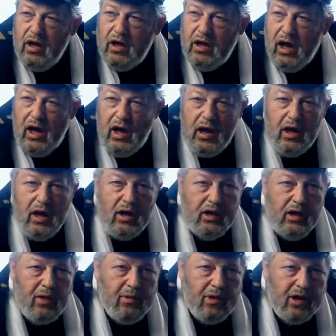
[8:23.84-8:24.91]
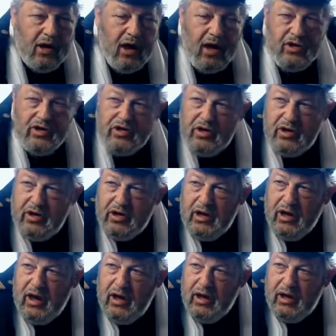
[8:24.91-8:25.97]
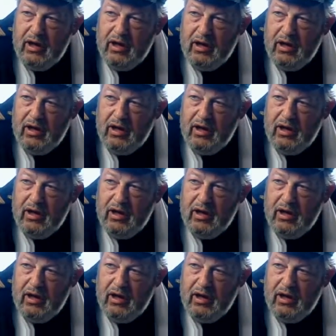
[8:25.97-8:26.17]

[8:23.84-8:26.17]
Ja. ja. die amerikanische. Hätten der, die das